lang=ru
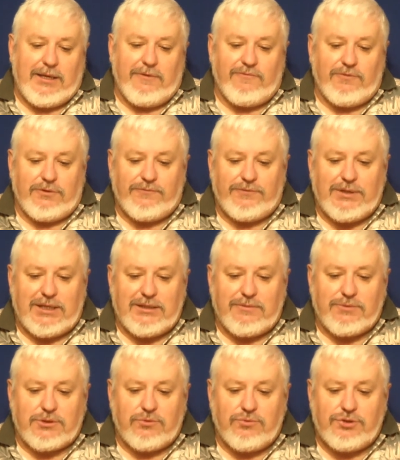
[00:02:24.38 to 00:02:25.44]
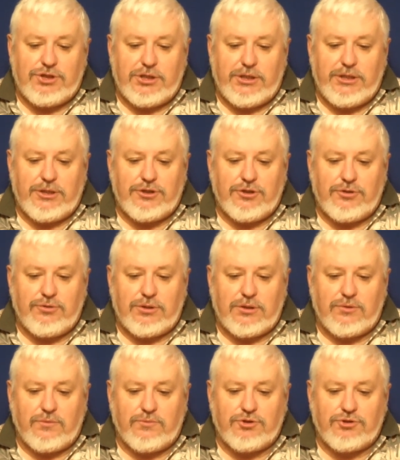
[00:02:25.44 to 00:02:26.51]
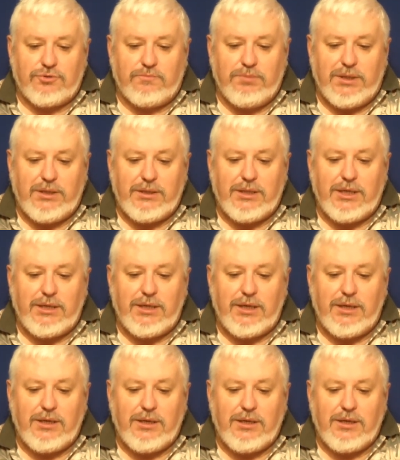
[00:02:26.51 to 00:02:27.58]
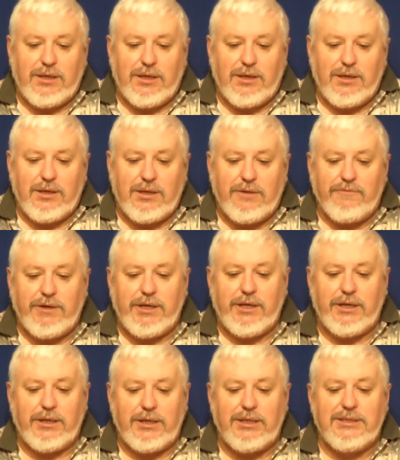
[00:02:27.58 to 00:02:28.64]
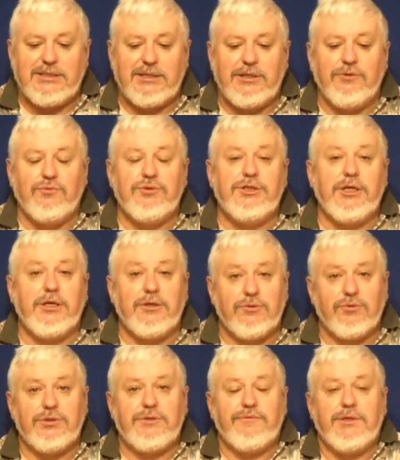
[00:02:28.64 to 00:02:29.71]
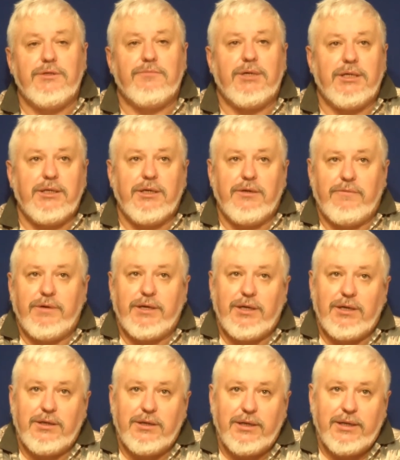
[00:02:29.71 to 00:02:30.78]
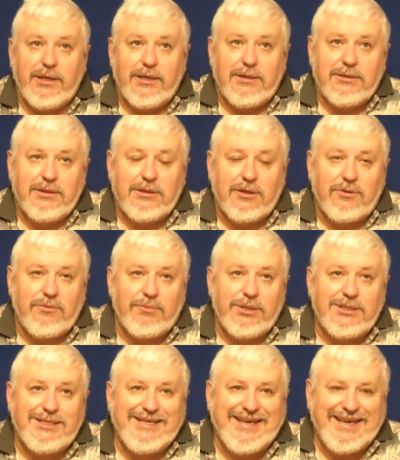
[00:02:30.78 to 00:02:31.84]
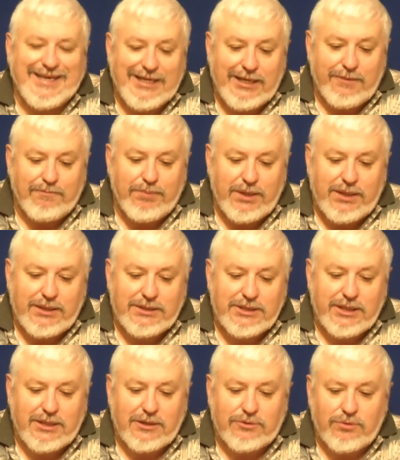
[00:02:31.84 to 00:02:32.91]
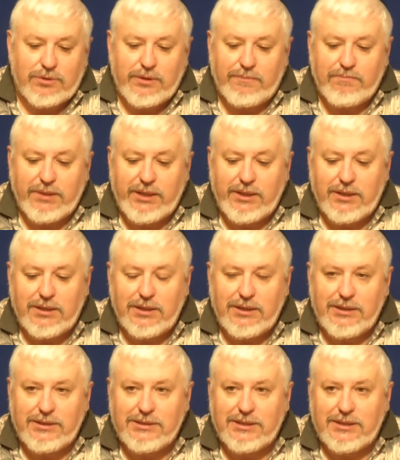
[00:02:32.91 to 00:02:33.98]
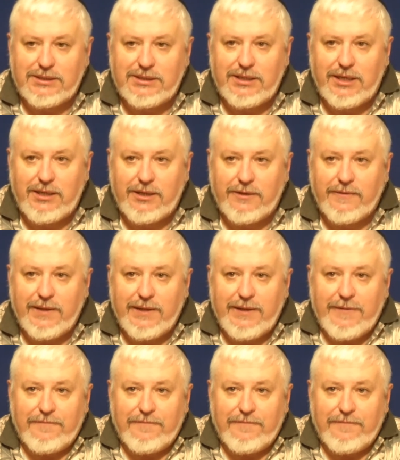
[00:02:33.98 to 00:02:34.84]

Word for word: И вот в данном случае речь идет о том, что были некие евреи из Иудеи, то есть, видимо, они говорили на таком языке, и были те, которые приехали из Рассения,